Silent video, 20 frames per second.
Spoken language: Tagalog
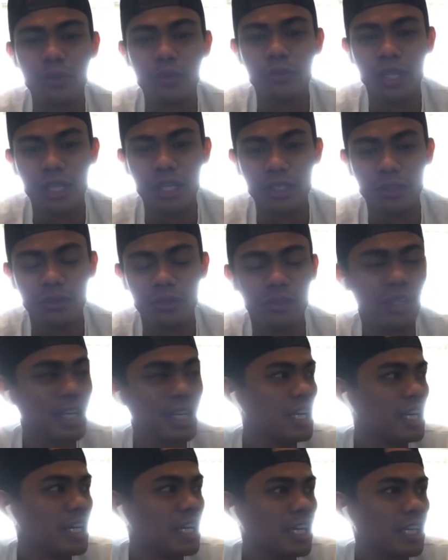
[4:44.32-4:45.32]
yung foundation
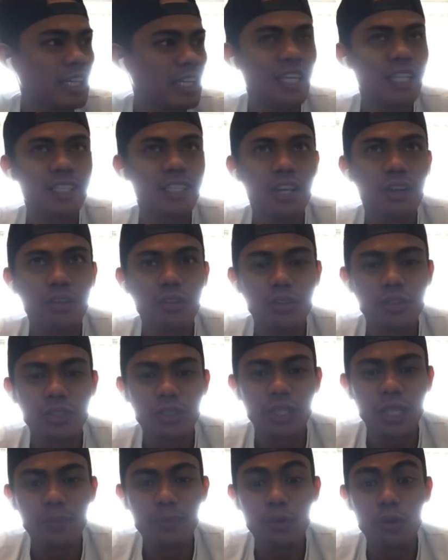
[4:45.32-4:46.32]
mm-hmm. hindi kasi ako yung
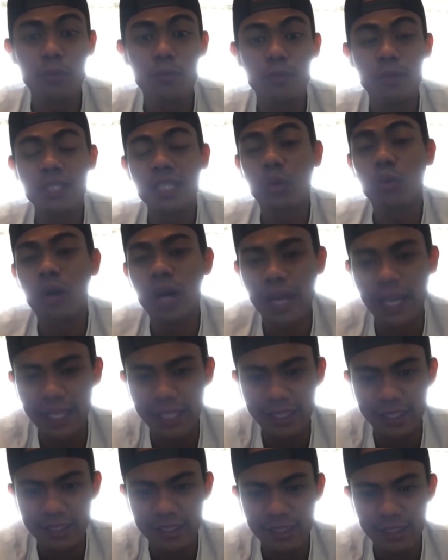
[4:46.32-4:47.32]
tipong
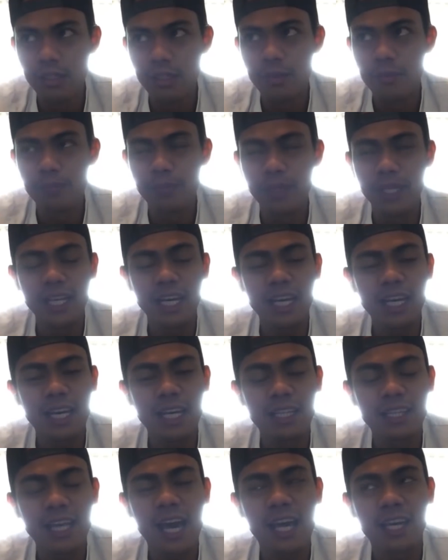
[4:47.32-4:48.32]
masawain mm-hmm.
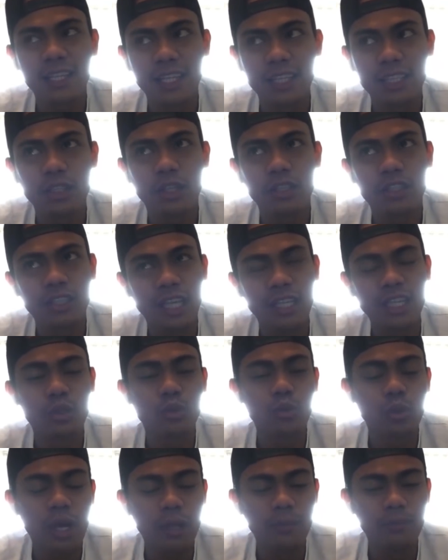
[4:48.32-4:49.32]
Pinaka-target ko 10 to
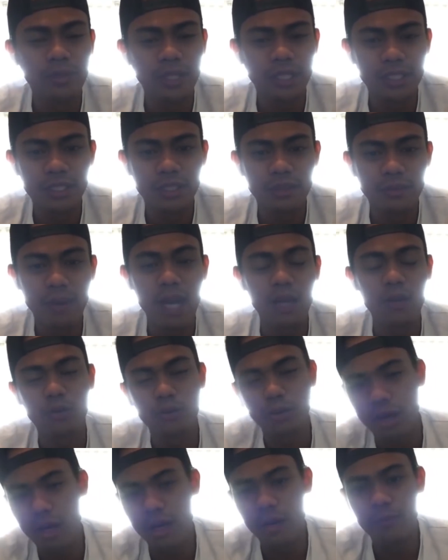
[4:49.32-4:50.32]
12 years bago
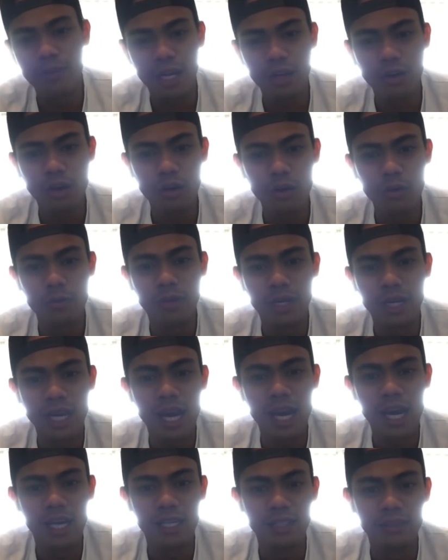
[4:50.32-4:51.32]
ko bago ako
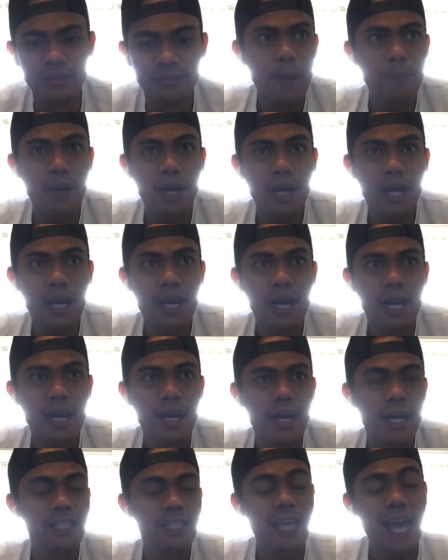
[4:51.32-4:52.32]
magkaano.
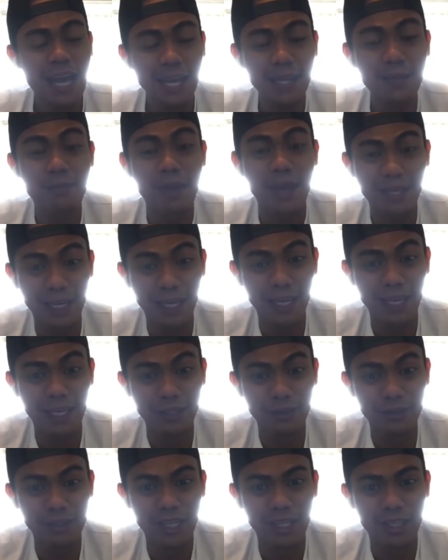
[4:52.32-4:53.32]
Napaka sa akin maikli
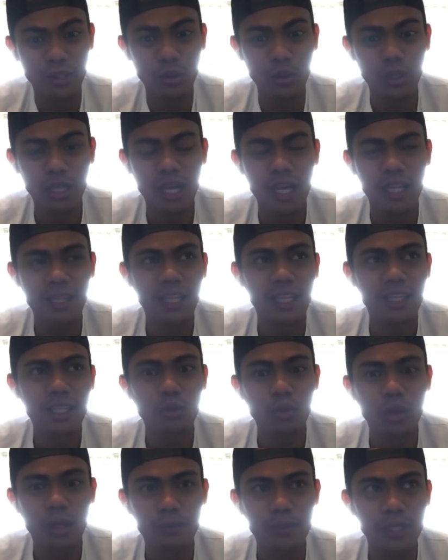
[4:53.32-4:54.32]
lang yung 10 to, uh, ah, 10 to
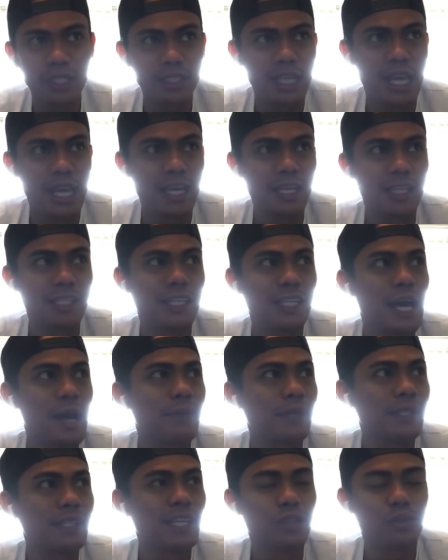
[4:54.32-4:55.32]
12 years. Sa akin nga
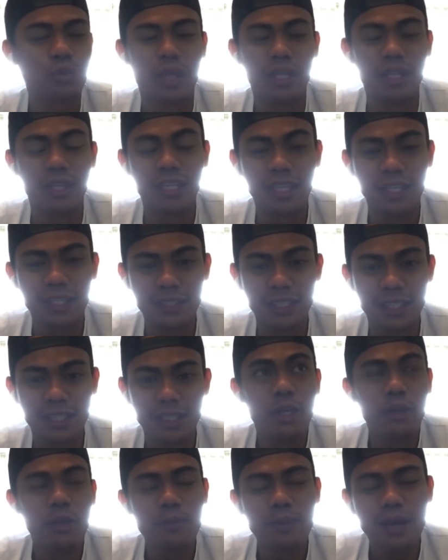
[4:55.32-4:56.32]
dapat nga 20 years.
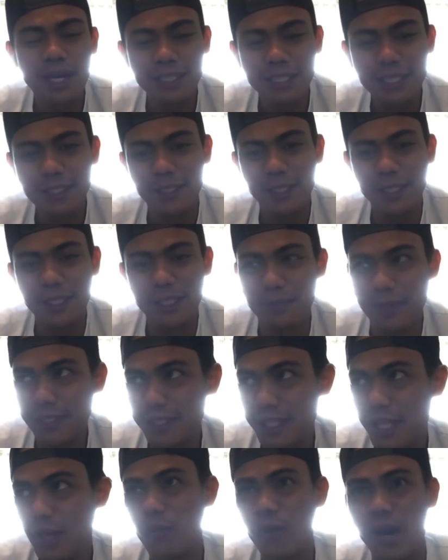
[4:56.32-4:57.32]
Mm. Yung iba kasi 6
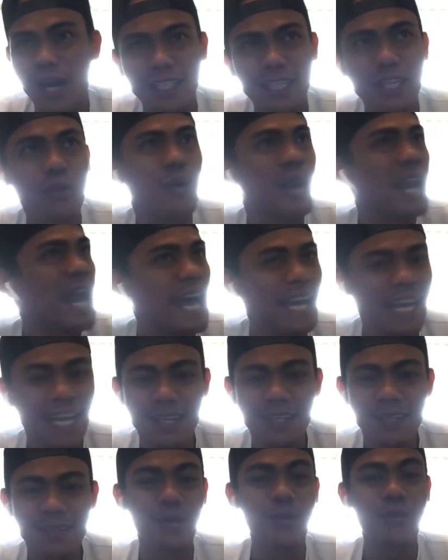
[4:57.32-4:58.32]
months lang, 1 year wala na.
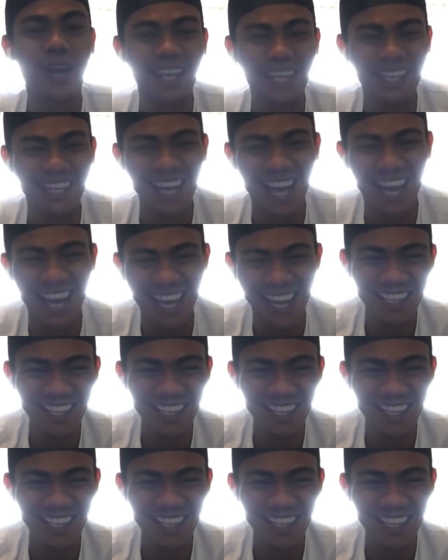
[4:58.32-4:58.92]
Masawain mm. na.